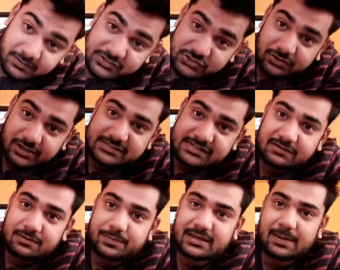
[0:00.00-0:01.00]
फ्रेश होकर
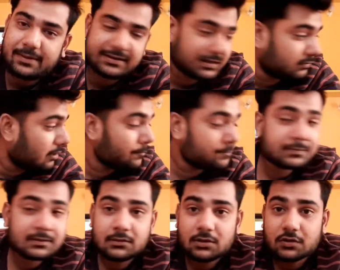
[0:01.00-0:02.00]
चाय वाय पी के बैठा हुआ हूँ
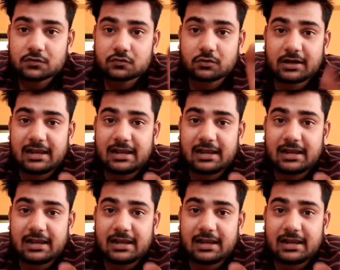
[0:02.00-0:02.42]
सो so,